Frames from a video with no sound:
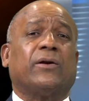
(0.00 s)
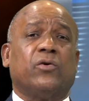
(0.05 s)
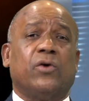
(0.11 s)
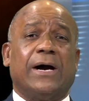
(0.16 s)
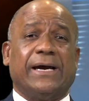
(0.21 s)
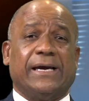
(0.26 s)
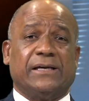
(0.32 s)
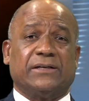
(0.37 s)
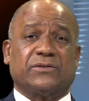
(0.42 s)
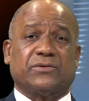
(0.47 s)

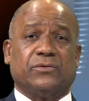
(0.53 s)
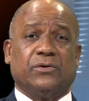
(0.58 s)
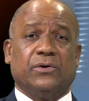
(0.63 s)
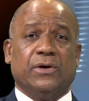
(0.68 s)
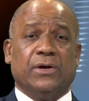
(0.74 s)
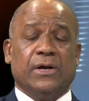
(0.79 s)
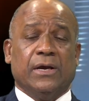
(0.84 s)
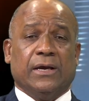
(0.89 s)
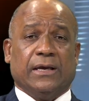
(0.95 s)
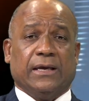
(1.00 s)
a eso.
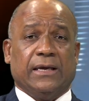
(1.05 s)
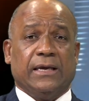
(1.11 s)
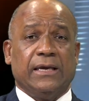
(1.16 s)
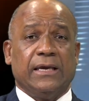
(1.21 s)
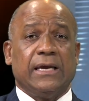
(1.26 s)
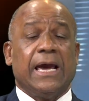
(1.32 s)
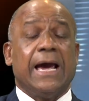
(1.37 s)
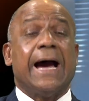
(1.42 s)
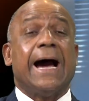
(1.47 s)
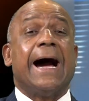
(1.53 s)

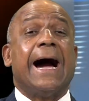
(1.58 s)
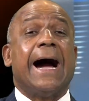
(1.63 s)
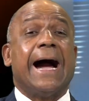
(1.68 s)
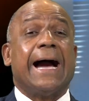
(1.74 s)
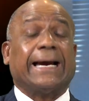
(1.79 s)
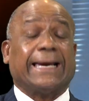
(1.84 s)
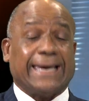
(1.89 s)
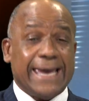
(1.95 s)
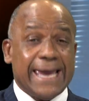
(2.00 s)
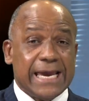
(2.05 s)
Y a
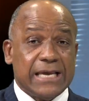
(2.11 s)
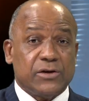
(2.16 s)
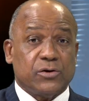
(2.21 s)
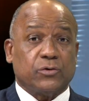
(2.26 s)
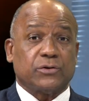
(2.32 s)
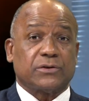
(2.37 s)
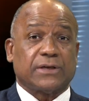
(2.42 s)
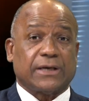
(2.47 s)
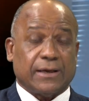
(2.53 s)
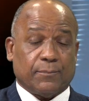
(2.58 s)

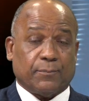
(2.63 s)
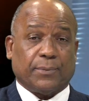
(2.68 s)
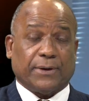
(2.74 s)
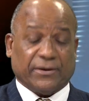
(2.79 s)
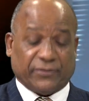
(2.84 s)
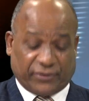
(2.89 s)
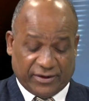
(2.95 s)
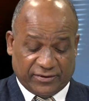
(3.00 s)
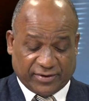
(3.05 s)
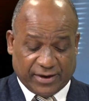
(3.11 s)
aquellos que
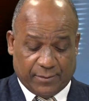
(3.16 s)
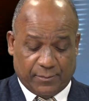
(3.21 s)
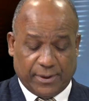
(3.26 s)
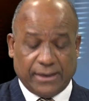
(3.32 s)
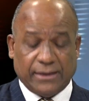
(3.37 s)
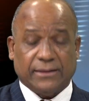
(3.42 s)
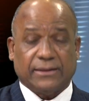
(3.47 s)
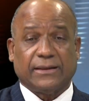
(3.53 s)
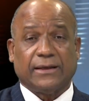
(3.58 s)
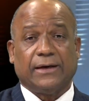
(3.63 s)

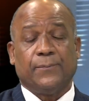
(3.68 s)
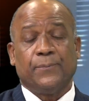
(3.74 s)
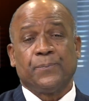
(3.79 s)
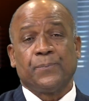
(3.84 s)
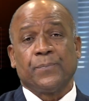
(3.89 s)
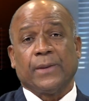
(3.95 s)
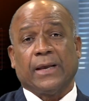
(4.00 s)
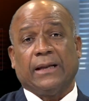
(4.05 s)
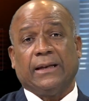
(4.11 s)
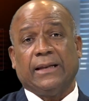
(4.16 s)
precisamente
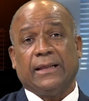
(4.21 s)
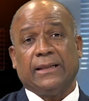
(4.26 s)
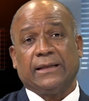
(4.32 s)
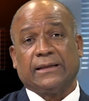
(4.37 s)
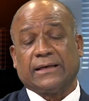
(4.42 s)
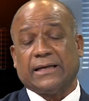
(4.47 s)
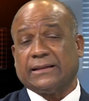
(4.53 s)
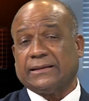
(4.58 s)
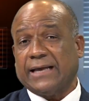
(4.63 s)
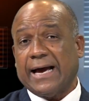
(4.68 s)
le
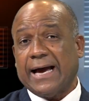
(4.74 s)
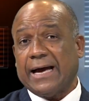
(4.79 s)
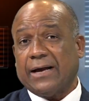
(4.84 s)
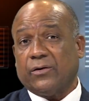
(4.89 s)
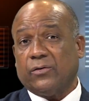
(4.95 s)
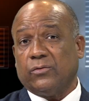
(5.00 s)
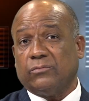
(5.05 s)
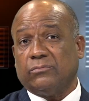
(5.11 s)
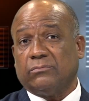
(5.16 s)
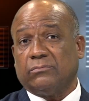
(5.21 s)

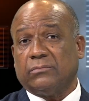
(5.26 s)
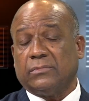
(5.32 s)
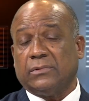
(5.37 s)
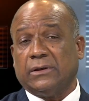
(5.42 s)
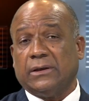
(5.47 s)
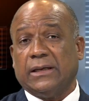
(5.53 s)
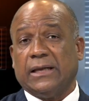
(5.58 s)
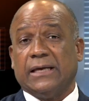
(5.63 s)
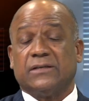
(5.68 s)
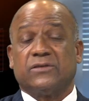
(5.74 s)
detrataron,
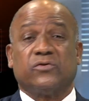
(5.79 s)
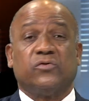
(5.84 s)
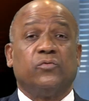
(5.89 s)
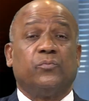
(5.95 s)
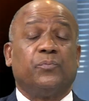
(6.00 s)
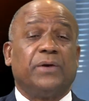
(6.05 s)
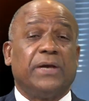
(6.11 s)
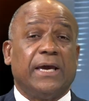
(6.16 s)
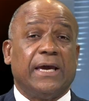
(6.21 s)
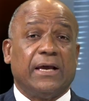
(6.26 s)
le
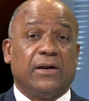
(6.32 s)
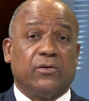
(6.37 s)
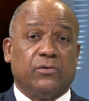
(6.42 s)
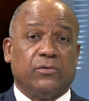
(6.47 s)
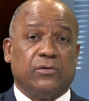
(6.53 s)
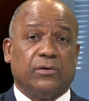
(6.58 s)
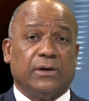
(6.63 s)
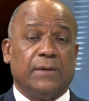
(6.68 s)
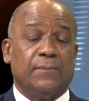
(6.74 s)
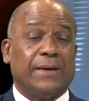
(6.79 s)

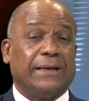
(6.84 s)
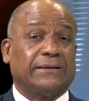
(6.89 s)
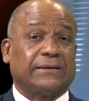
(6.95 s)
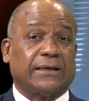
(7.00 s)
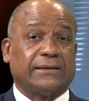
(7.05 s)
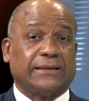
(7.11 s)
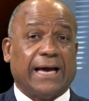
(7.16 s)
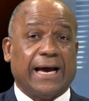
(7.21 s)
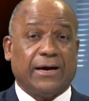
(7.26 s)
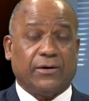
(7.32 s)
escupieron, le
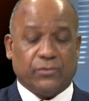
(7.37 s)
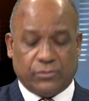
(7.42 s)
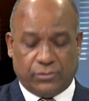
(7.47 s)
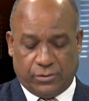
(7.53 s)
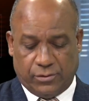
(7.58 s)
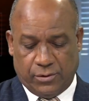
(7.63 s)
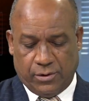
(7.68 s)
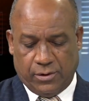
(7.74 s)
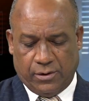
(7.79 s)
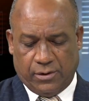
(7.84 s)
maltrataron,
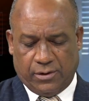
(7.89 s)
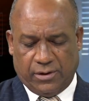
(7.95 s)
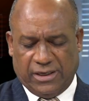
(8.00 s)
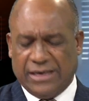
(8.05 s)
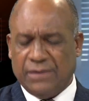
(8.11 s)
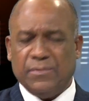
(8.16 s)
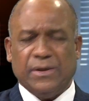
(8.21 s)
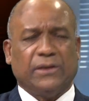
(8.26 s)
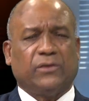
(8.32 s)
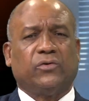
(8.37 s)

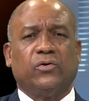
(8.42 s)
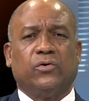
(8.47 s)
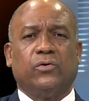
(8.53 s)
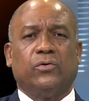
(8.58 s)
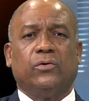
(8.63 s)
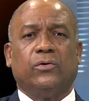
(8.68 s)
imitó,